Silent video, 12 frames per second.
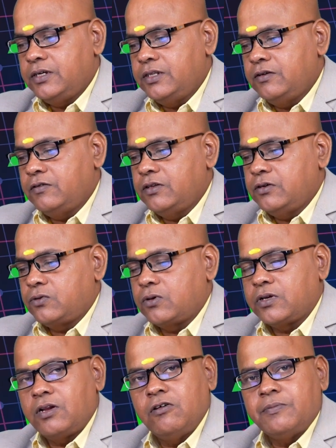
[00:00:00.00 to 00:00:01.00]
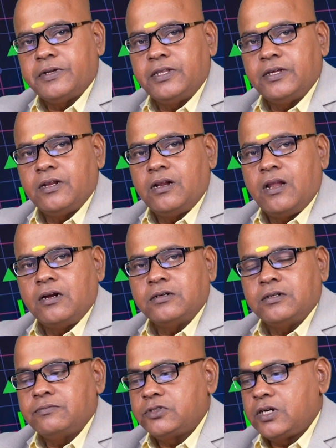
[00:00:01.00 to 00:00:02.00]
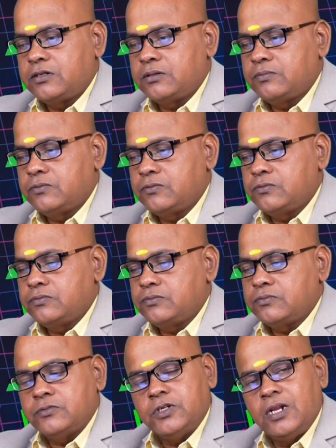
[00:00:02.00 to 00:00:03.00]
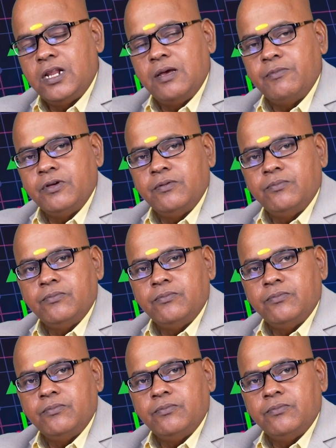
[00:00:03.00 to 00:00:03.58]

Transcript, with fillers: இது வந்து டோட்டலாகவே பார்த்திங்கன்னா லாங் டேர்ம் ஷார்ட் டேர்ம் எல்லாமே